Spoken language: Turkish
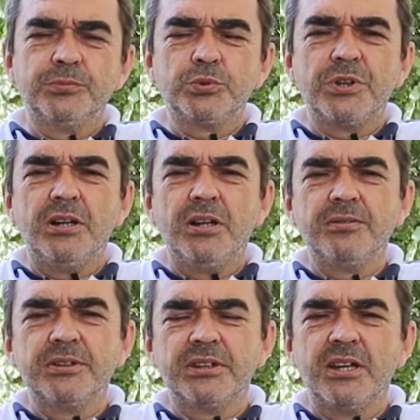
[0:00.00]
Bu da
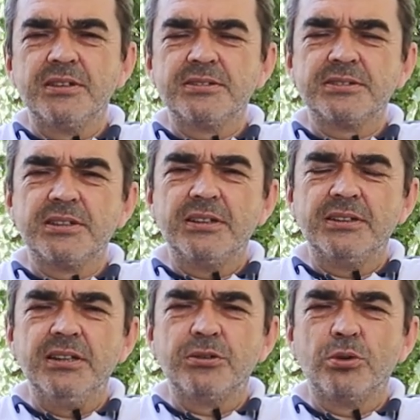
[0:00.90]
hayvanın
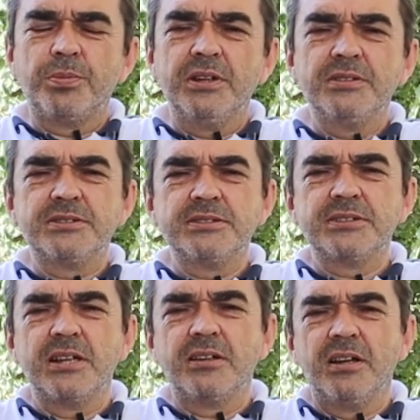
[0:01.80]
kendisinden değil, köpeğin
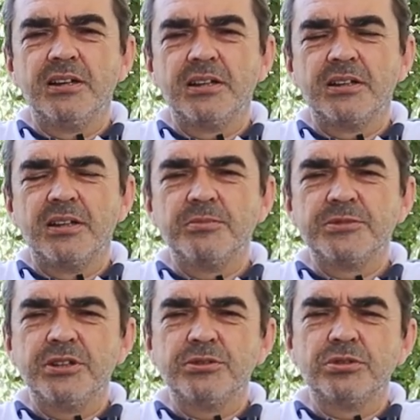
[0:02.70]
sizden kaynaklanan
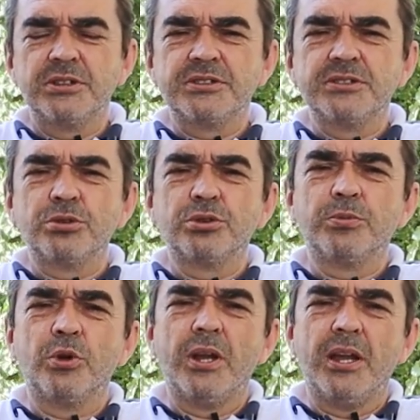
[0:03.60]
bir şey. Çünkü siz
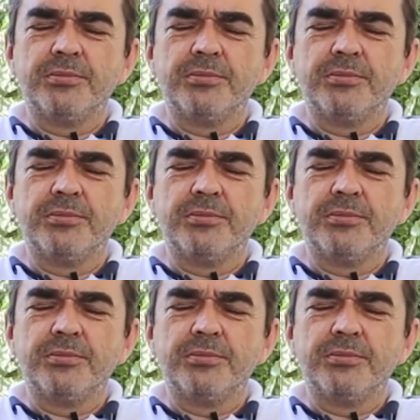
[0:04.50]
onu böyle